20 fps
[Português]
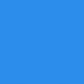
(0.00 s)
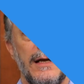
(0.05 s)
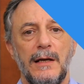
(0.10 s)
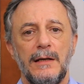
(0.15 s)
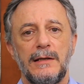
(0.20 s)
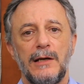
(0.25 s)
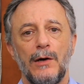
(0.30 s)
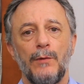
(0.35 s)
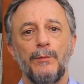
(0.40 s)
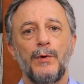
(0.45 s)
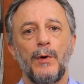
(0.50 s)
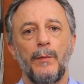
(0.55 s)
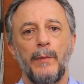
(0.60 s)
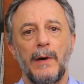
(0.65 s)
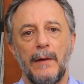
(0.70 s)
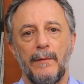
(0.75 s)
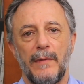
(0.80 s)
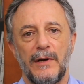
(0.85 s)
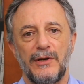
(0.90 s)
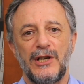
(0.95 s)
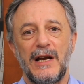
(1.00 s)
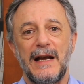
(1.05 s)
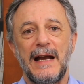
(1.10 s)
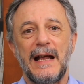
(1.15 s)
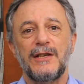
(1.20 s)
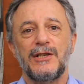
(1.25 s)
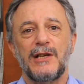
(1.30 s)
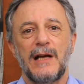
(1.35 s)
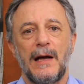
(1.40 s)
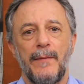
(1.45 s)
Se é um problema
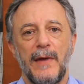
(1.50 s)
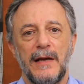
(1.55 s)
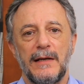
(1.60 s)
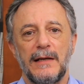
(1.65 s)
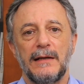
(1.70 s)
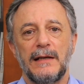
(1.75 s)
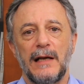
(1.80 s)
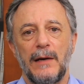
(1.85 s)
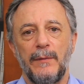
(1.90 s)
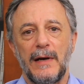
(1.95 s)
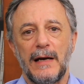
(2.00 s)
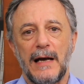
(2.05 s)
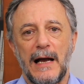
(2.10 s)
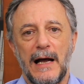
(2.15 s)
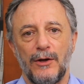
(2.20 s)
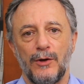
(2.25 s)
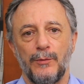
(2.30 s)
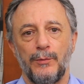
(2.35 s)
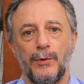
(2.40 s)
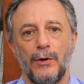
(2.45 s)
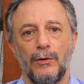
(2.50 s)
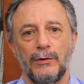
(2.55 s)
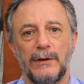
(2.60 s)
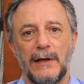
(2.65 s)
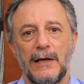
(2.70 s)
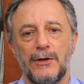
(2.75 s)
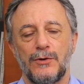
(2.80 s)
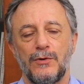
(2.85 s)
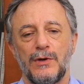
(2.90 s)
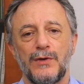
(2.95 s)
geneticamente determinado por
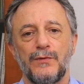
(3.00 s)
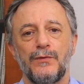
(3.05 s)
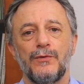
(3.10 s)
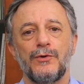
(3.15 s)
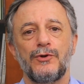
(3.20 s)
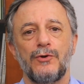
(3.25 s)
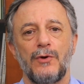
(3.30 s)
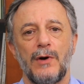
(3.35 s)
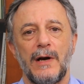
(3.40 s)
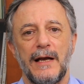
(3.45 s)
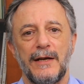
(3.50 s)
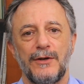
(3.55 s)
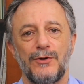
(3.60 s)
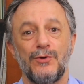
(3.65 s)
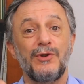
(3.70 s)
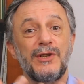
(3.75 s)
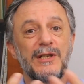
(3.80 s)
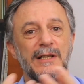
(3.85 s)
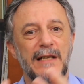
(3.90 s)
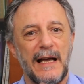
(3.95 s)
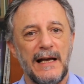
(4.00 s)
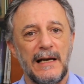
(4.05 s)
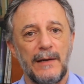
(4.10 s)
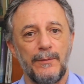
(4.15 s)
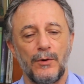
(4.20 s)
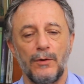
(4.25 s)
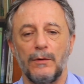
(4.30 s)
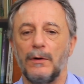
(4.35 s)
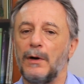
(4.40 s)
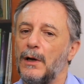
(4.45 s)
alterações funcionais do
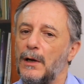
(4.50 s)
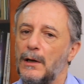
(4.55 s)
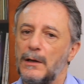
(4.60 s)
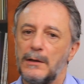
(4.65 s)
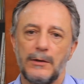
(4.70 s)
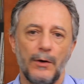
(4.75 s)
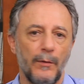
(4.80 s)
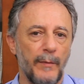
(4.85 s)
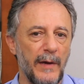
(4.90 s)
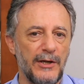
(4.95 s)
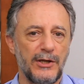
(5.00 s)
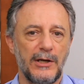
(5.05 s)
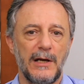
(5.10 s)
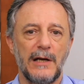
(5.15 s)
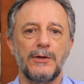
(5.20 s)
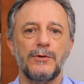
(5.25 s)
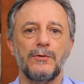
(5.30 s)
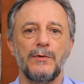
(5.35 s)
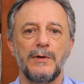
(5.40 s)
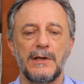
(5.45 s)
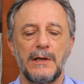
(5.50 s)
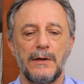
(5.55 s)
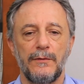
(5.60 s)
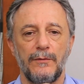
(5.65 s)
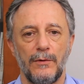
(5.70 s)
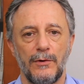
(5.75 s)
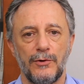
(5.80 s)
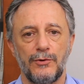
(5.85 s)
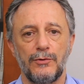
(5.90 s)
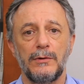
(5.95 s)
cérebro, são medicações que
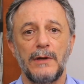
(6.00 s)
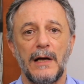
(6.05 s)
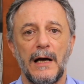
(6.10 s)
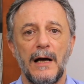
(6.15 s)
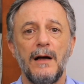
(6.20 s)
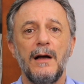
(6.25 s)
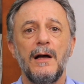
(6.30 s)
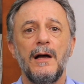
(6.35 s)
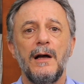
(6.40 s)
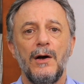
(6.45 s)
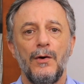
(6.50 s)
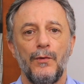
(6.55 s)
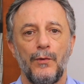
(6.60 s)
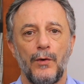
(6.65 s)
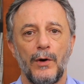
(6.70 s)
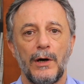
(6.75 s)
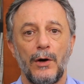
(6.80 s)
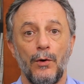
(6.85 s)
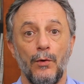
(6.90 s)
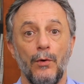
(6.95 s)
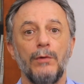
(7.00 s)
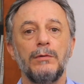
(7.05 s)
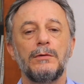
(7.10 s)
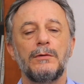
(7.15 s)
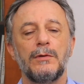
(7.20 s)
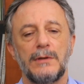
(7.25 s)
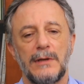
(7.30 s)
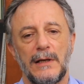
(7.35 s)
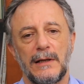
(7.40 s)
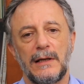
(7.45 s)
vão ajudar, fora
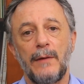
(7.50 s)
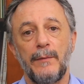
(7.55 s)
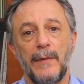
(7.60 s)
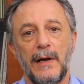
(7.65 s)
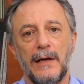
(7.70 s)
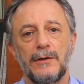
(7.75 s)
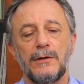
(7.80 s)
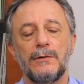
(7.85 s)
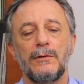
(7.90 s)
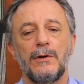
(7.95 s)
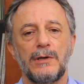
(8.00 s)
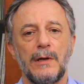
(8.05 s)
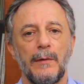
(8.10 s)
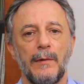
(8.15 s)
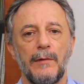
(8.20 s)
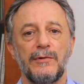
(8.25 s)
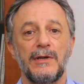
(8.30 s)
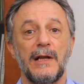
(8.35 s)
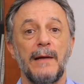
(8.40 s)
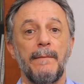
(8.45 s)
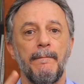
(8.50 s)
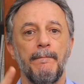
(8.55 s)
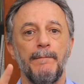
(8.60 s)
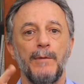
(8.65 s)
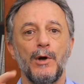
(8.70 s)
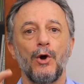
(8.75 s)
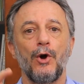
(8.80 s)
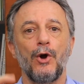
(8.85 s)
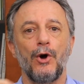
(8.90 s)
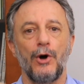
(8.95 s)
outros tratamentos que nós chamamos de
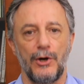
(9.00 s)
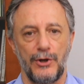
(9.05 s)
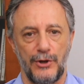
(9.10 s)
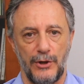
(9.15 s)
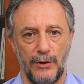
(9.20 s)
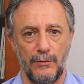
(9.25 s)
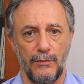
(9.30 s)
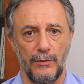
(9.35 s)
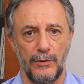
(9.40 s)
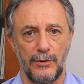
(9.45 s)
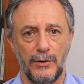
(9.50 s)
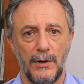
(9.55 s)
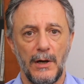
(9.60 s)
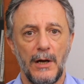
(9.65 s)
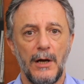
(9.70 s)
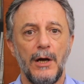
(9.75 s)
biológicos.